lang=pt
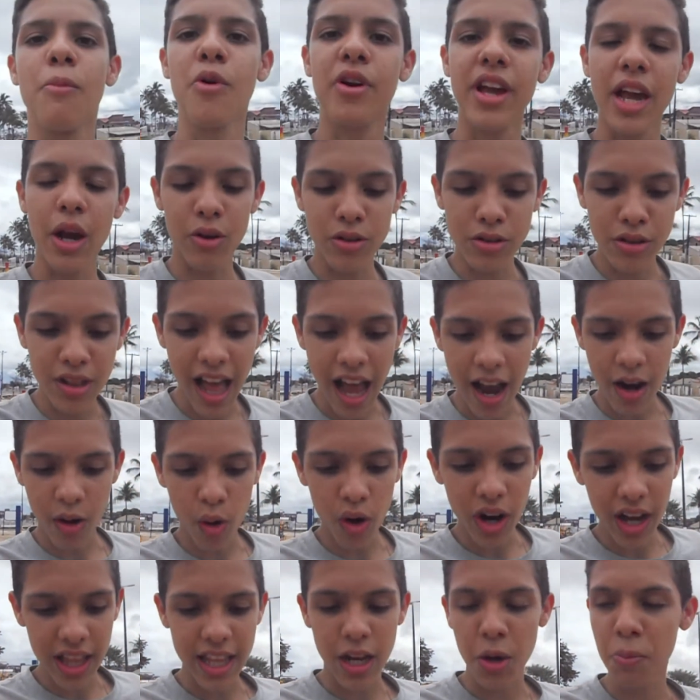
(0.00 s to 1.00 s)
Porque quando
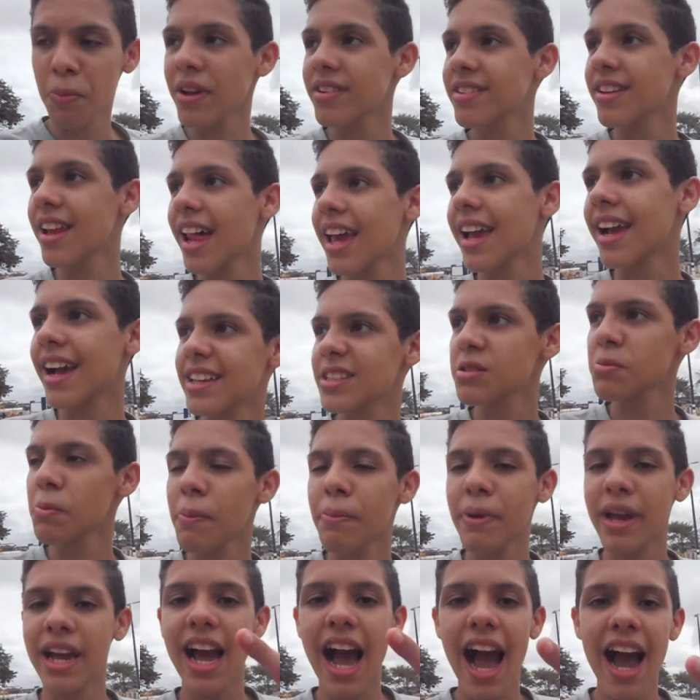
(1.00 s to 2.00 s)
largou, galera, eu passei lá em casa pra
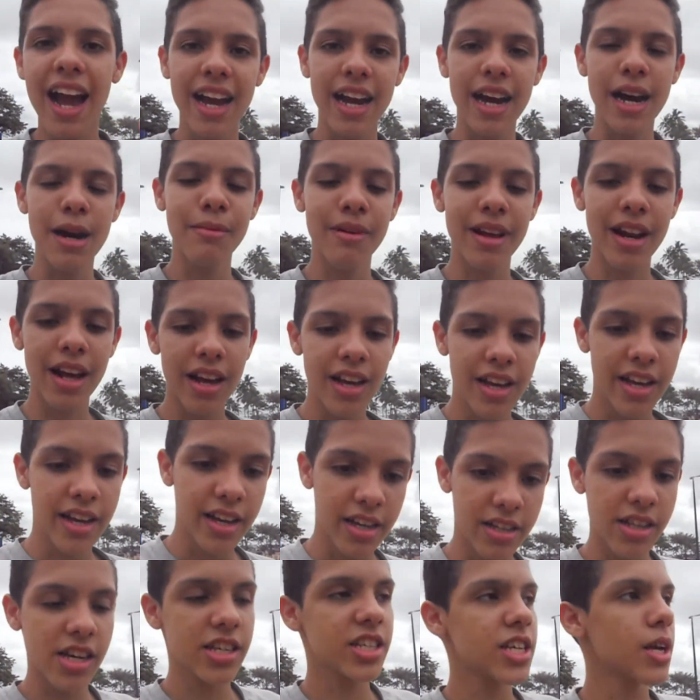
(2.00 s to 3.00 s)
pegar a câmera
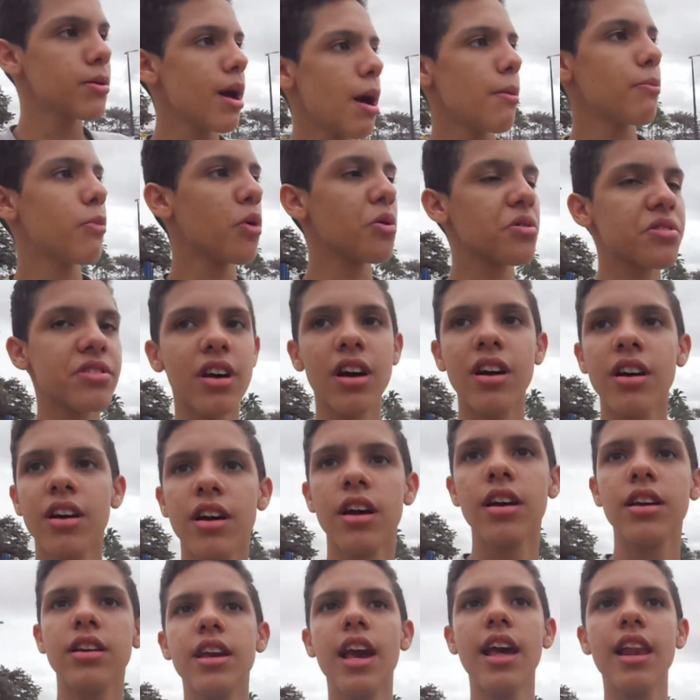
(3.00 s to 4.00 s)
e deixei a ah, bolsa.
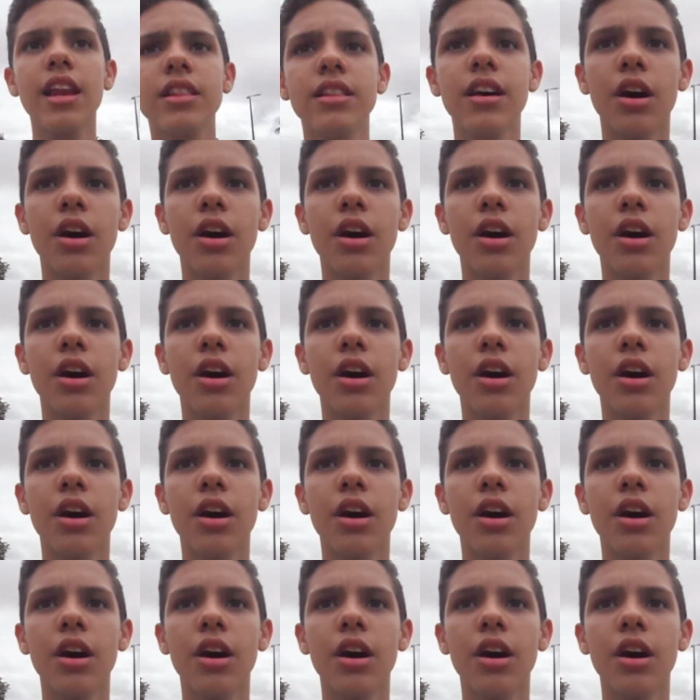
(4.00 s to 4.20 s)
Ah, e ele tá.